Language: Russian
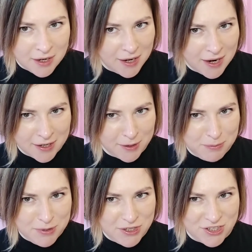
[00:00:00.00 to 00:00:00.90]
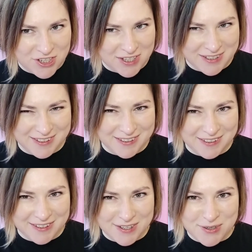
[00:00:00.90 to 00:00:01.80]
Ах,
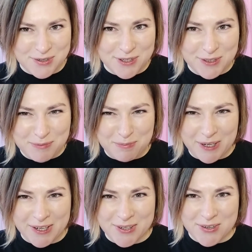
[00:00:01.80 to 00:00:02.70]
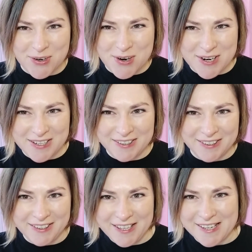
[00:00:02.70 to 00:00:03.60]
Мишка, какой он
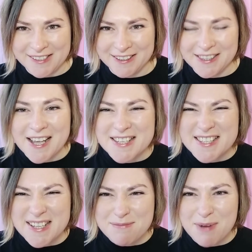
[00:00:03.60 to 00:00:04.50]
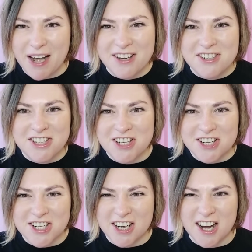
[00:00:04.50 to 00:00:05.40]
прикольный и классный
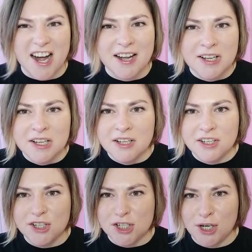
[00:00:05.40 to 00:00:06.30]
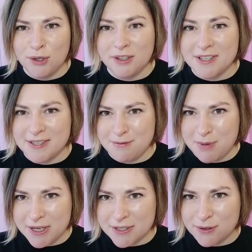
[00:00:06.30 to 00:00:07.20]
мальчишка! И шлет
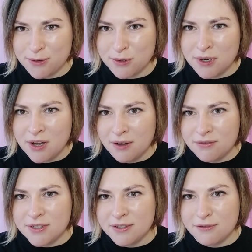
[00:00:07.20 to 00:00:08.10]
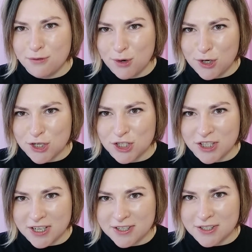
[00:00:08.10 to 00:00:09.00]
смс-ку всего лишь
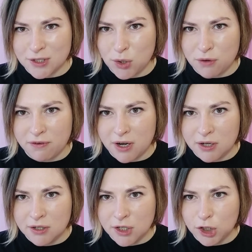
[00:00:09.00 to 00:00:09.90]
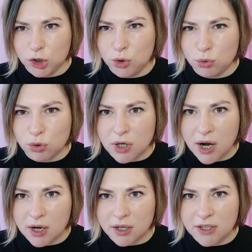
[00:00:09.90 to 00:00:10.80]
три слова.
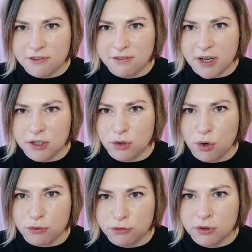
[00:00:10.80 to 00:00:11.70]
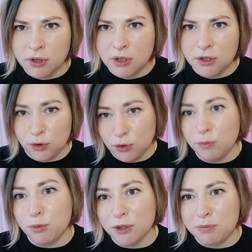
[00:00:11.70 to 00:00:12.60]
Дурак Иванов.
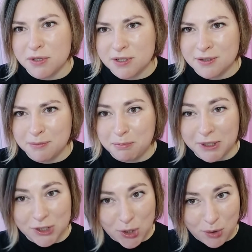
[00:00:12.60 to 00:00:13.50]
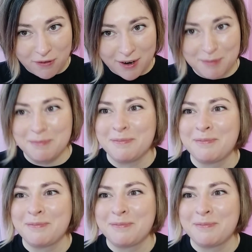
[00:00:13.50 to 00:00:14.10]
Ну и подпись Петрова.